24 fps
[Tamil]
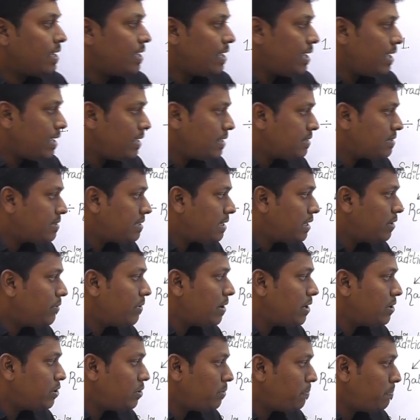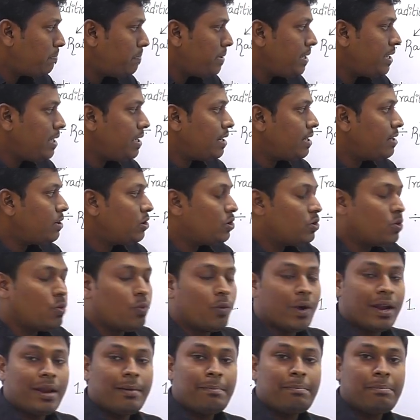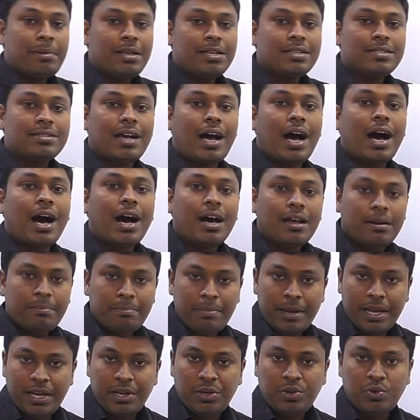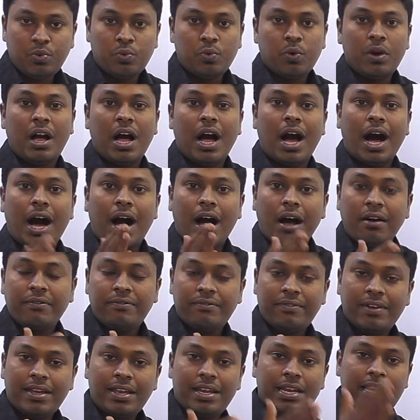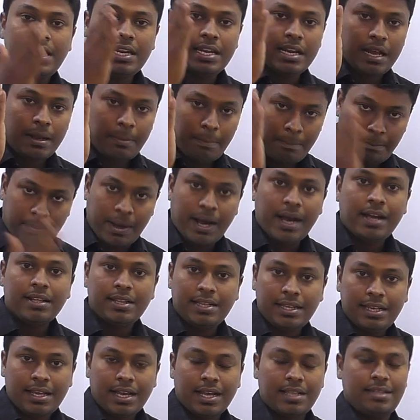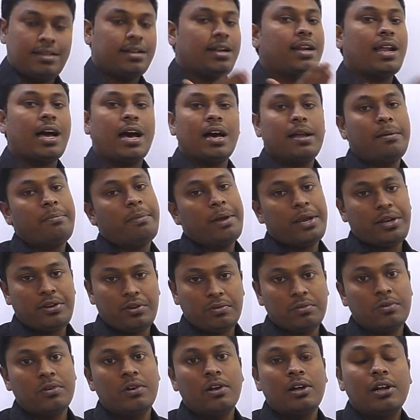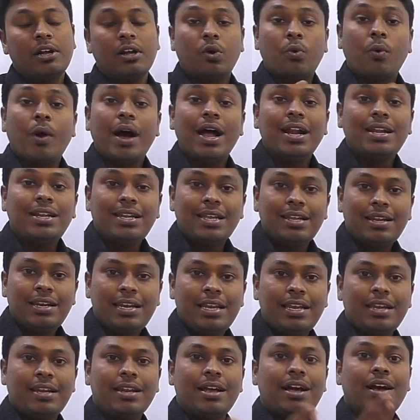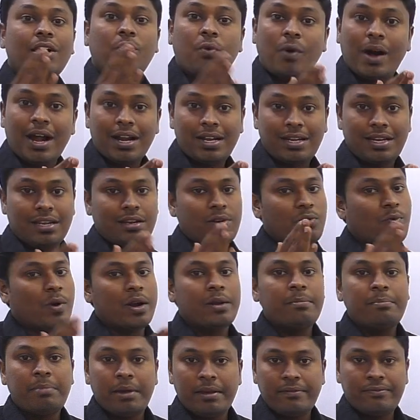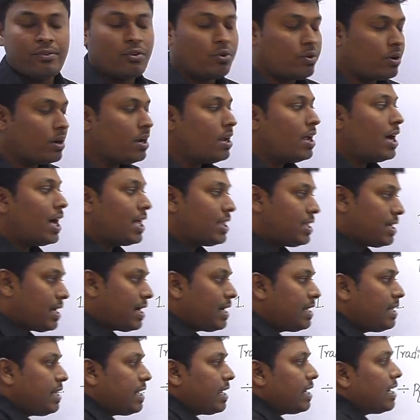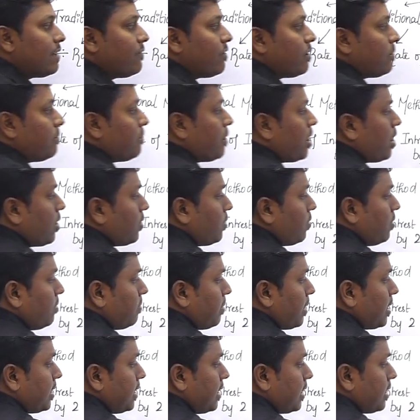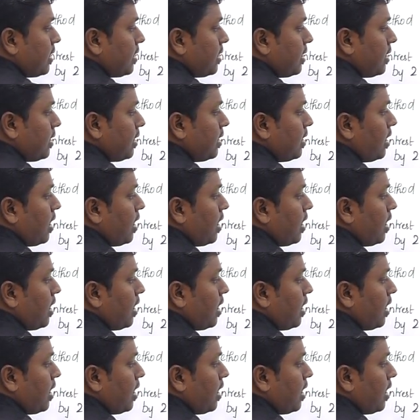ஏ இஸ் ஈக்குவல் டு பி இன்ட்டு ஒன் ப்ளஸ் ஆர் பை டூ ஆஃப் பாதி அதனால் ஆர் பை டூ குவார்ட்டர்லினா குவார்ட்டர் ஒன் பை ஃபோர் அதனால் இது என்னவா மாறும்னு பார்த்தீங்கன்னா